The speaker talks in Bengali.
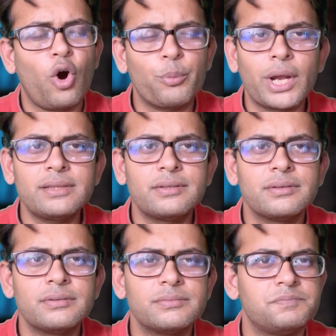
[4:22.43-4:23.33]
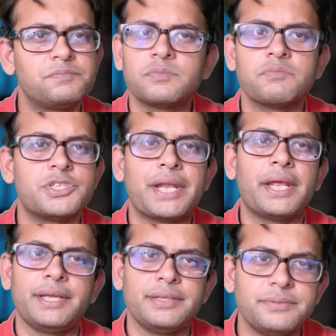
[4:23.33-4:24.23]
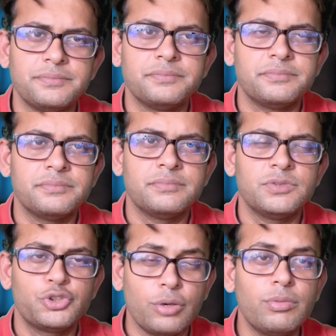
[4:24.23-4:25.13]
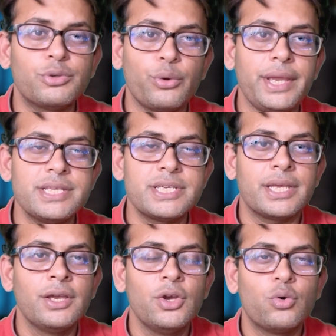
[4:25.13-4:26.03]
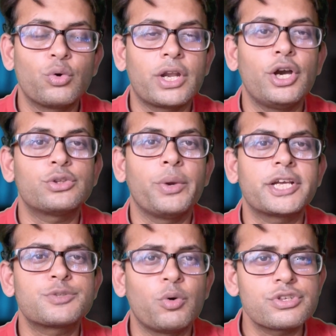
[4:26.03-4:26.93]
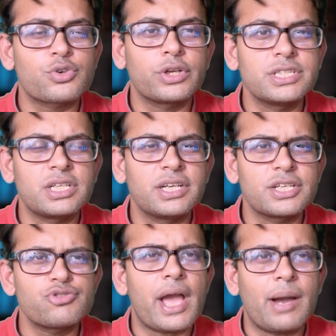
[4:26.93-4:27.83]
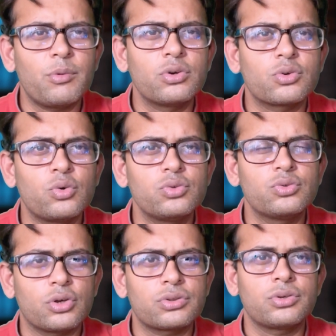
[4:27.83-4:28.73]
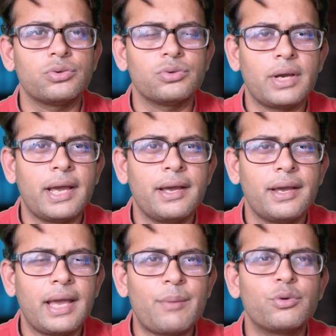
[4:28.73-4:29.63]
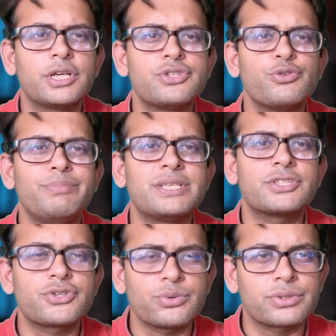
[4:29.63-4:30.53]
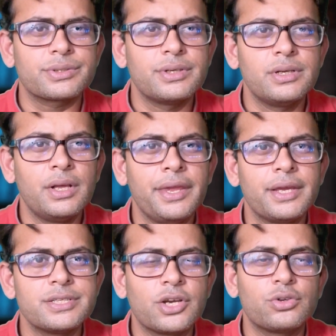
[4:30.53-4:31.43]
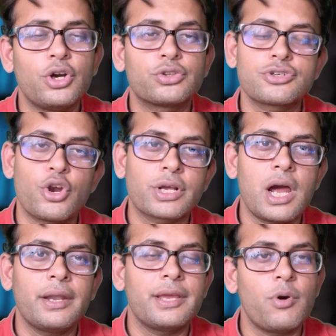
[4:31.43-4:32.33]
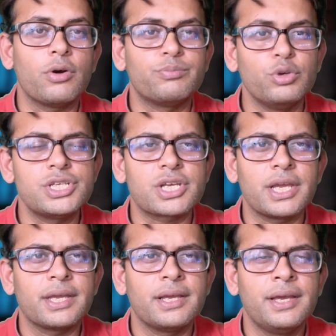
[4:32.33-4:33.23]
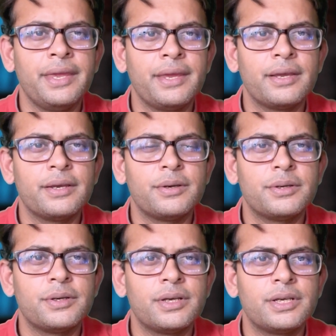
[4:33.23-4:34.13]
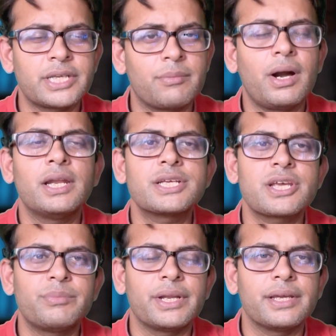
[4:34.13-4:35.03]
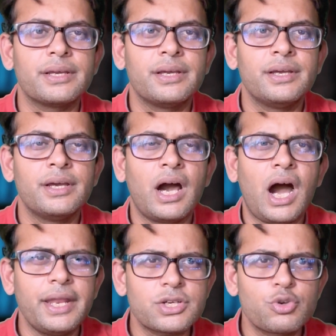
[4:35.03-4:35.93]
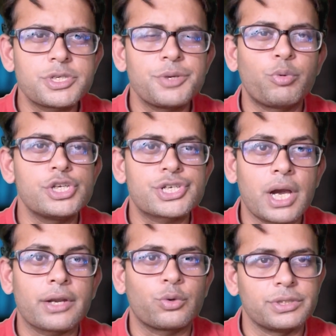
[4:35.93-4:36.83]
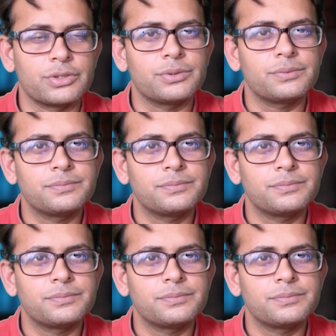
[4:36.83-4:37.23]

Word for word: অপরাধ জানালেন সম্ভবত এই যে ওনারা হয়তো এক্সপোজ করে দিচ্ছিলেন কিছু এমন কটু তথ্য এমন কিছু বিটার ট্রুথ যেগুলো হয়তো সরকার এবং পুলিশকে সারা বাংলার সামনে আরেকটু বেশি পরিষ্কার করে দিত